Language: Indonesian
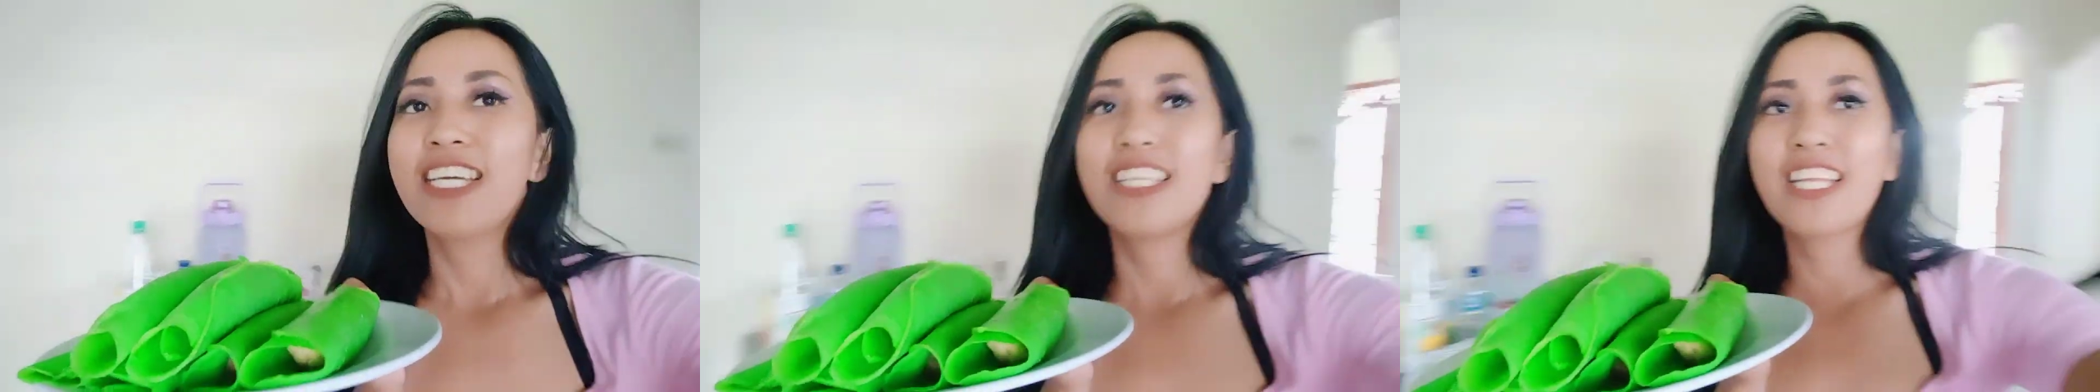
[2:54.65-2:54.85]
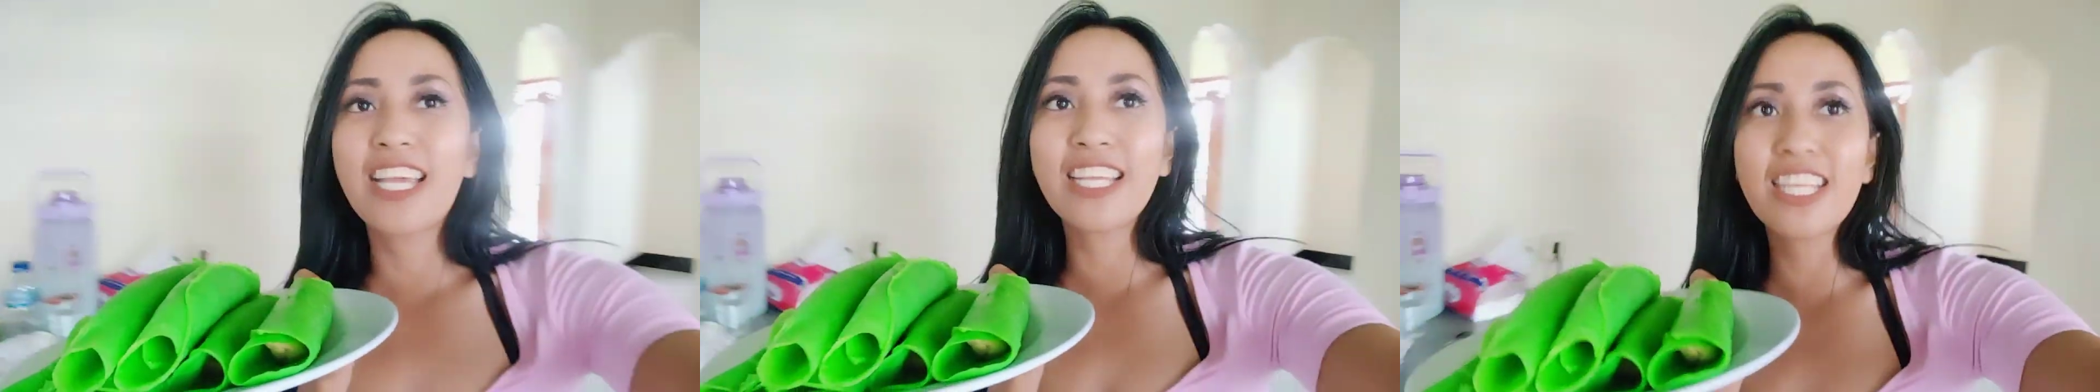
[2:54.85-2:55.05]

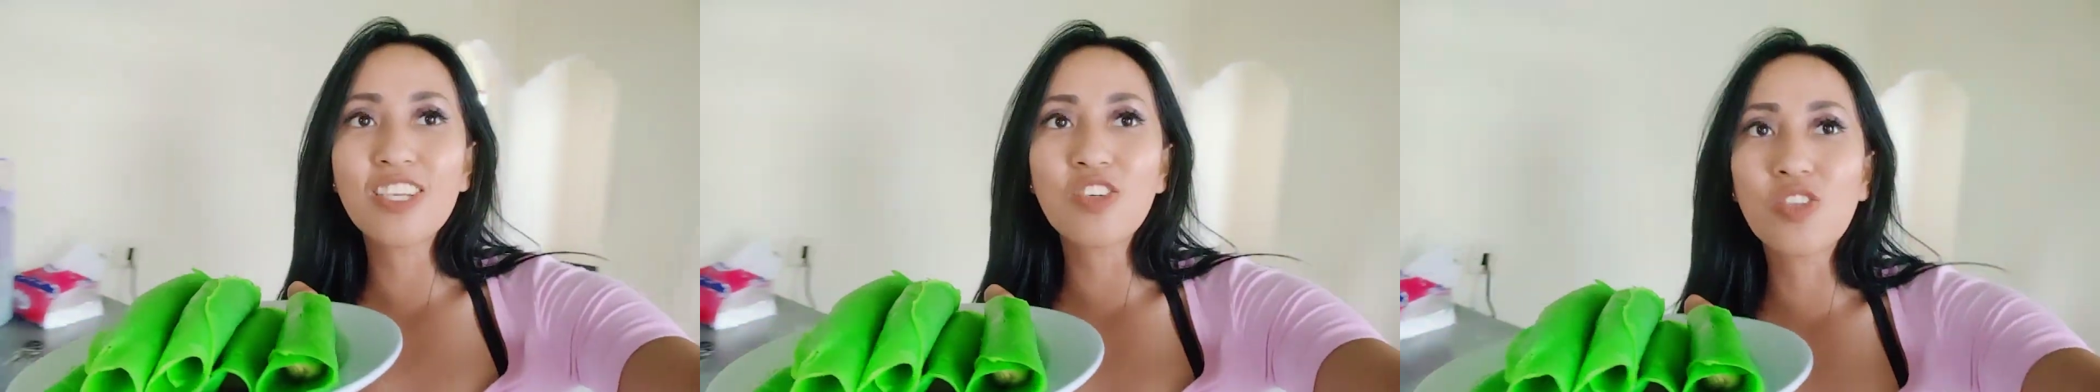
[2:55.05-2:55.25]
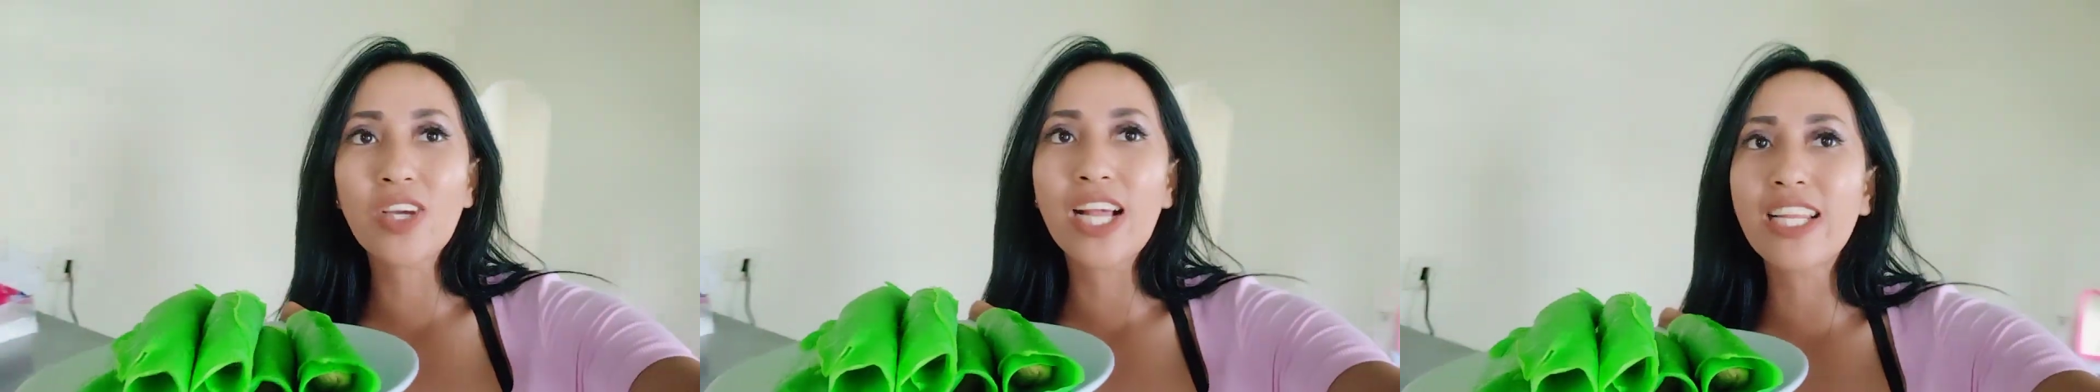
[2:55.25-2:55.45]
Nah ini
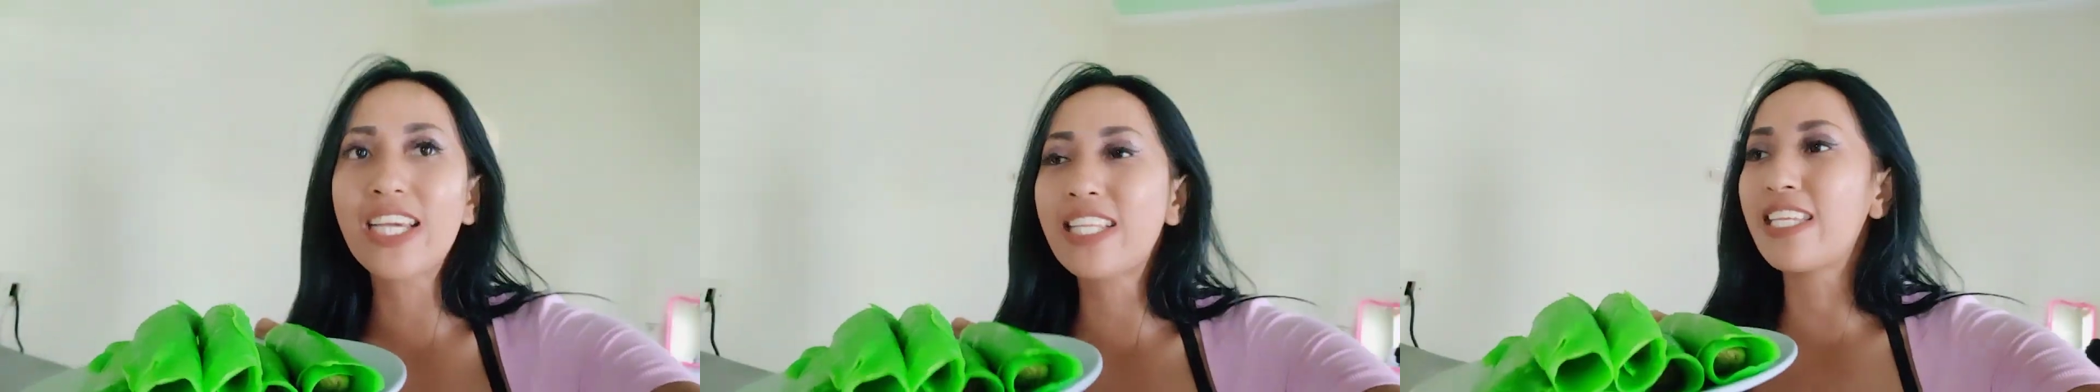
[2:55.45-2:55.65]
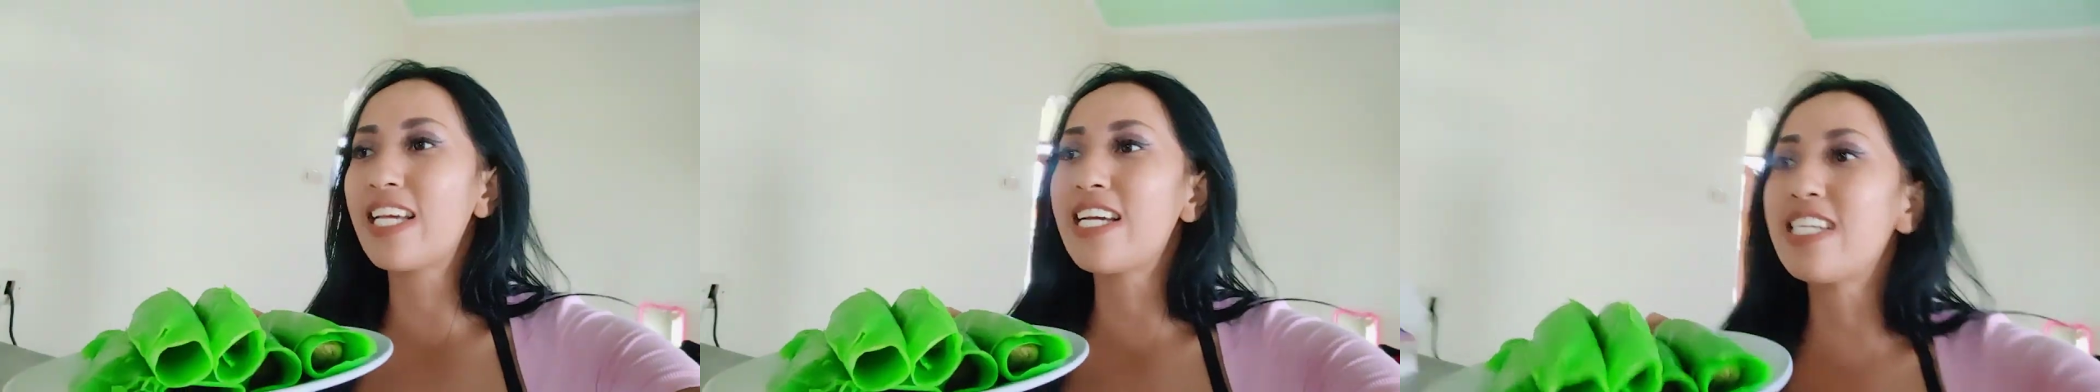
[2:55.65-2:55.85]
guru
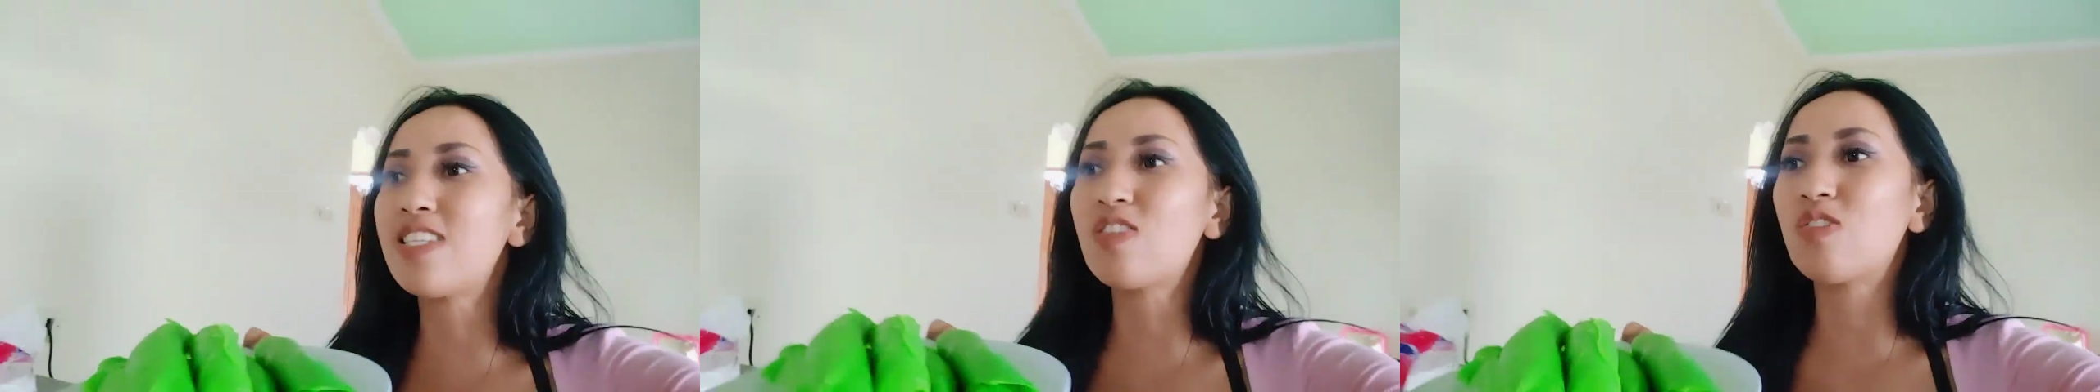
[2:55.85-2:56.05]
kalian ya